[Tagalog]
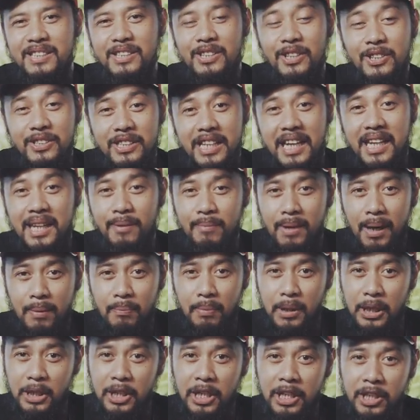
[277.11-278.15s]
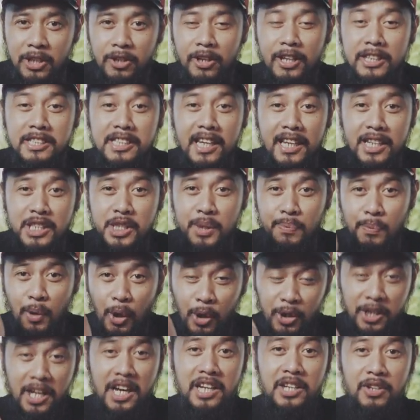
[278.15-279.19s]
So, sana ma-appreciate niyo at sana
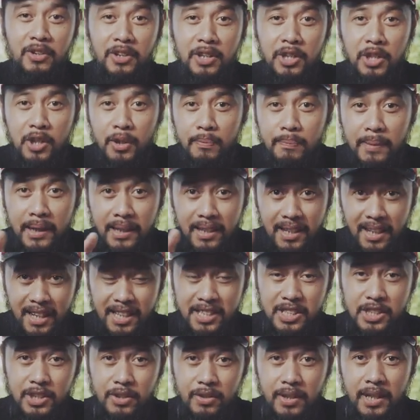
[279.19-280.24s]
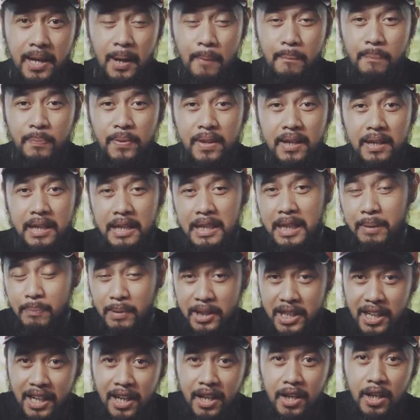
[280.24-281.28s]
supportahan niyo rin yun pag na-launch ko na. Hindi pa
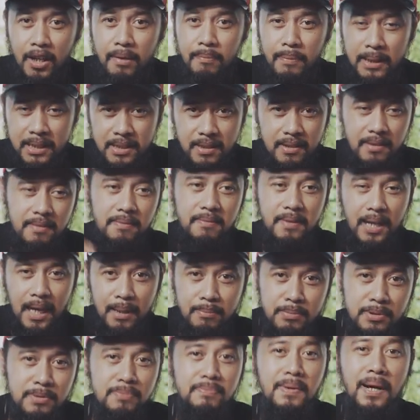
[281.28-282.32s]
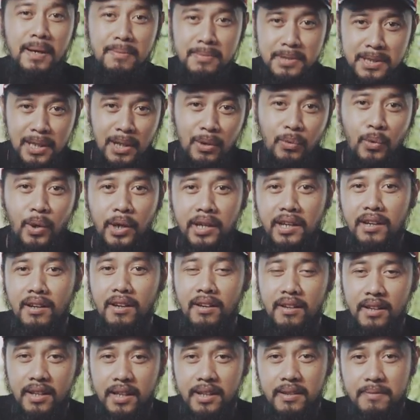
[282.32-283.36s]
siya ngayon, but I'm, I'm still working
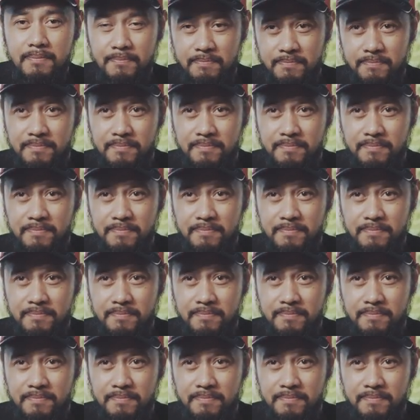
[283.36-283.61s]
on it.